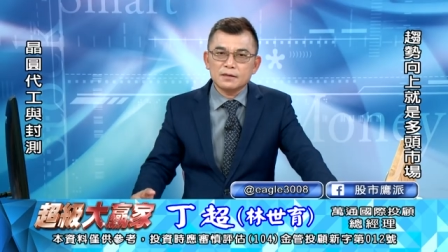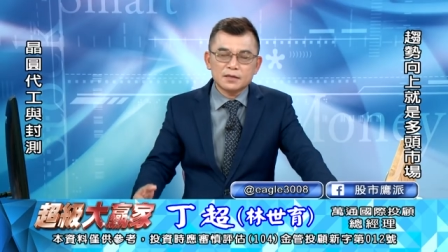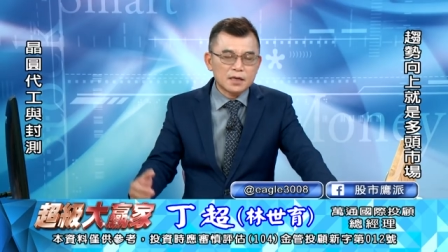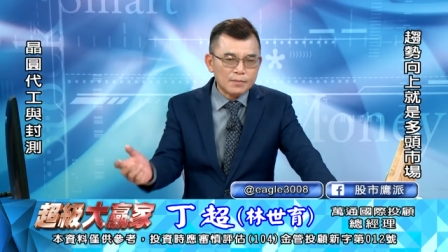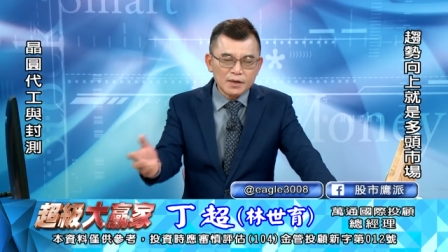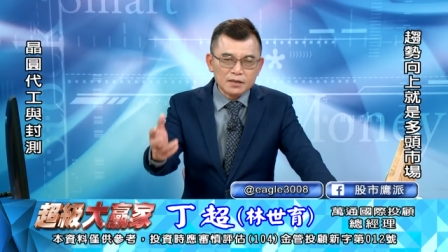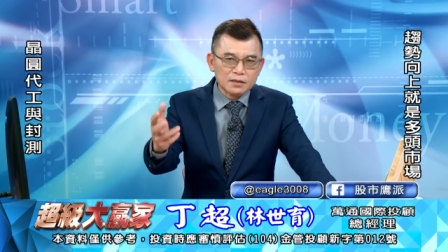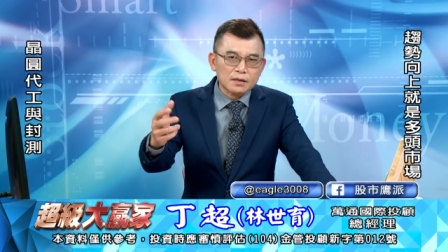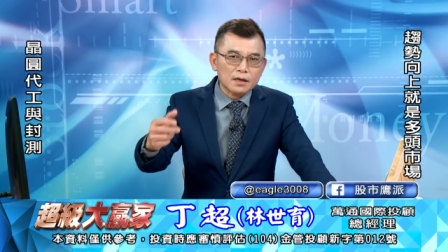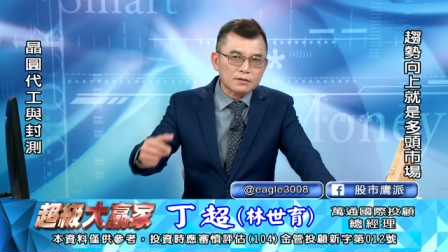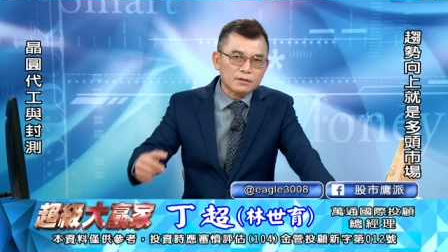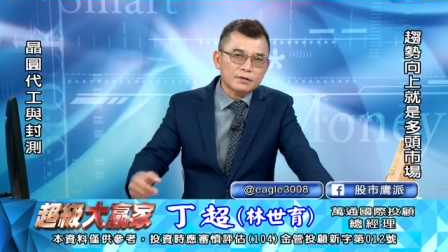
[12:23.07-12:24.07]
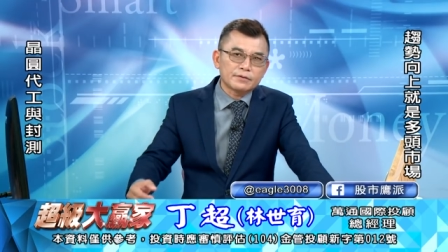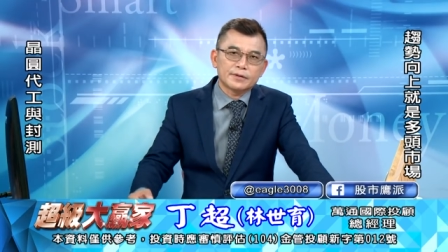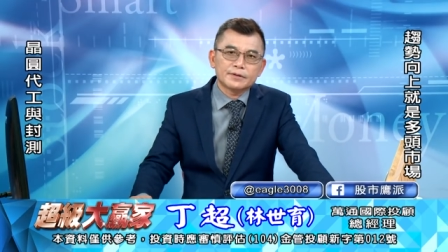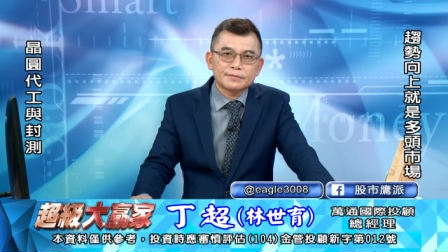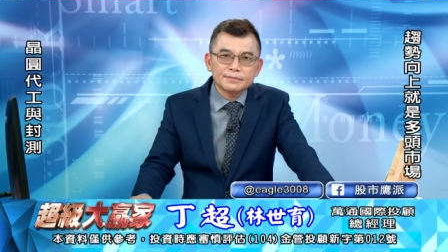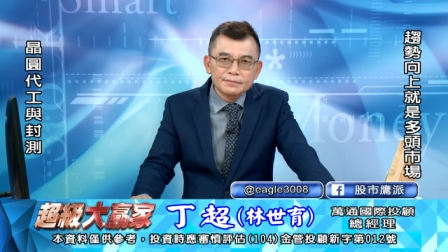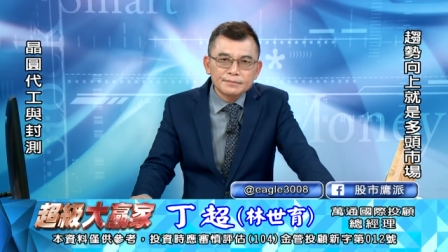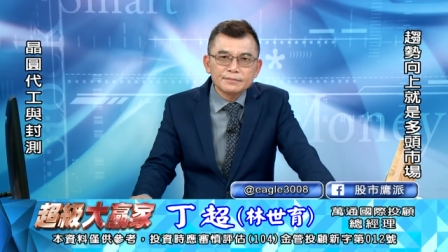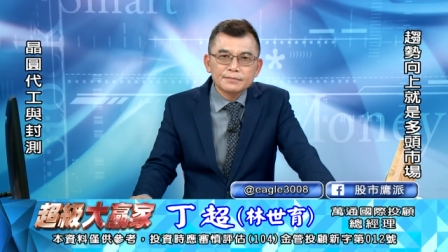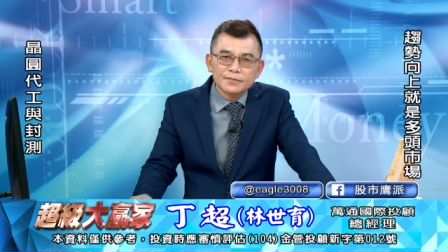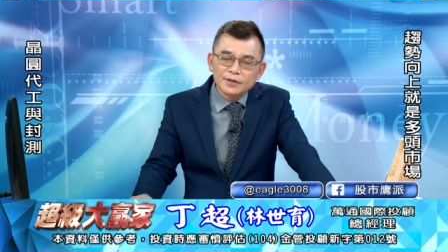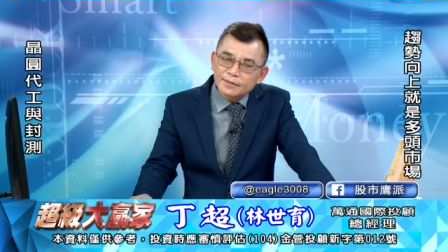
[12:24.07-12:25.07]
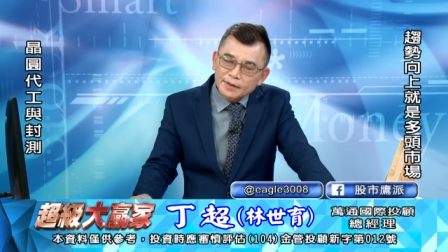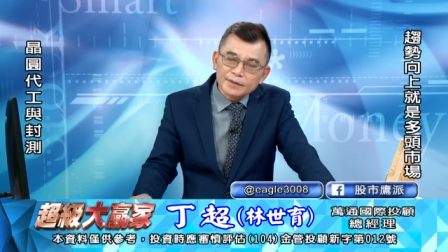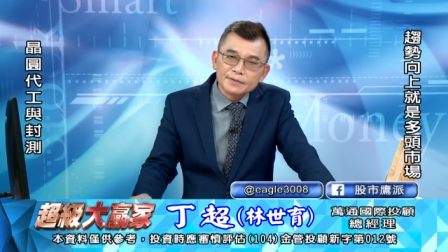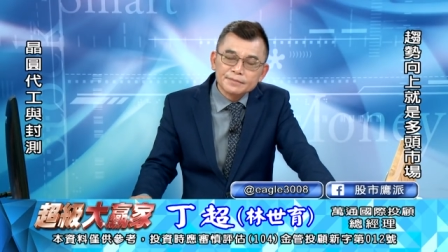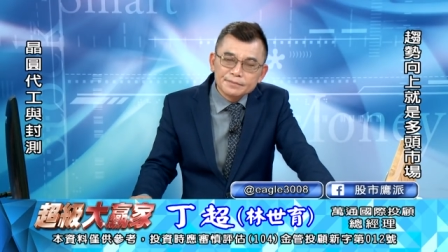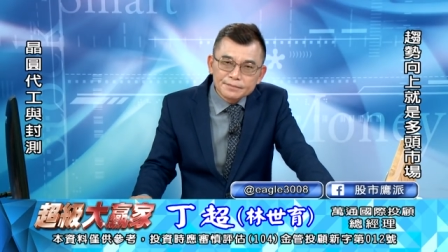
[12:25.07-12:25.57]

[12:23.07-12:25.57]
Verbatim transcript: 前面十档就够了。怎么样？